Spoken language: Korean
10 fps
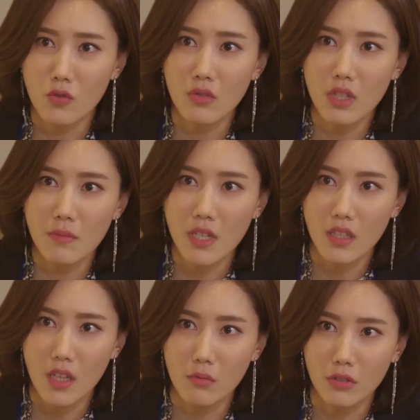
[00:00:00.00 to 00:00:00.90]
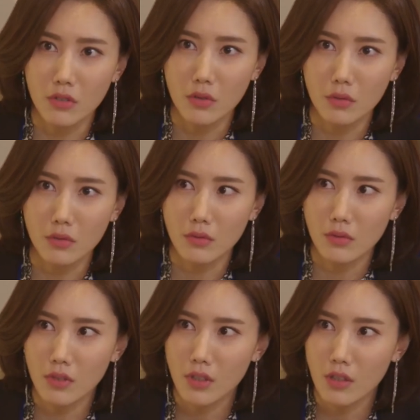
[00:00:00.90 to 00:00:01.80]
윤 팀장이 내부로 들어오고
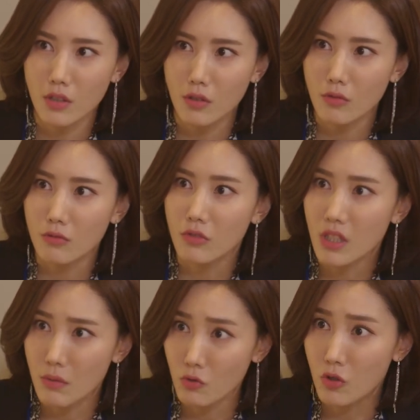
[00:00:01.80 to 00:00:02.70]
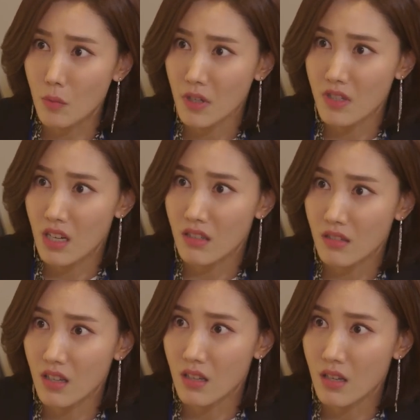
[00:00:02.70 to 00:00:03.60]
우리 팀 두어 명이
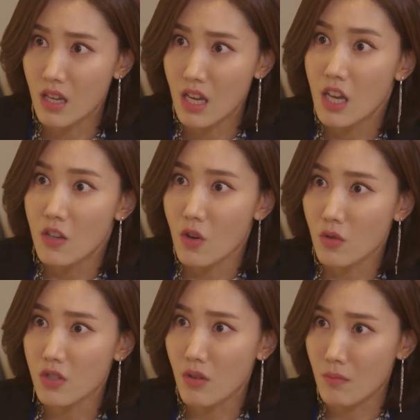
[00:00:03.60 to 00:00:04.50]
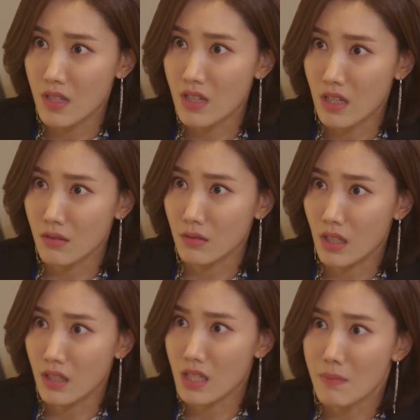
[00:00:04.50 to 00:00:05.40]
잘했는데 여직원만
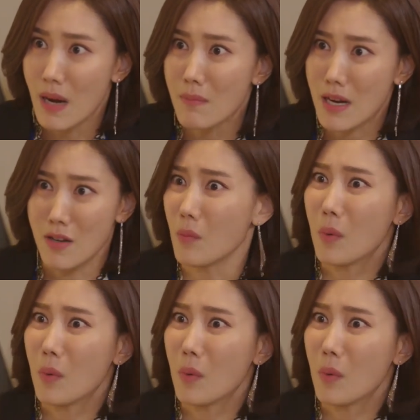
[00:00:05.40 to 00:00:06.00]
자르거나 지방 발령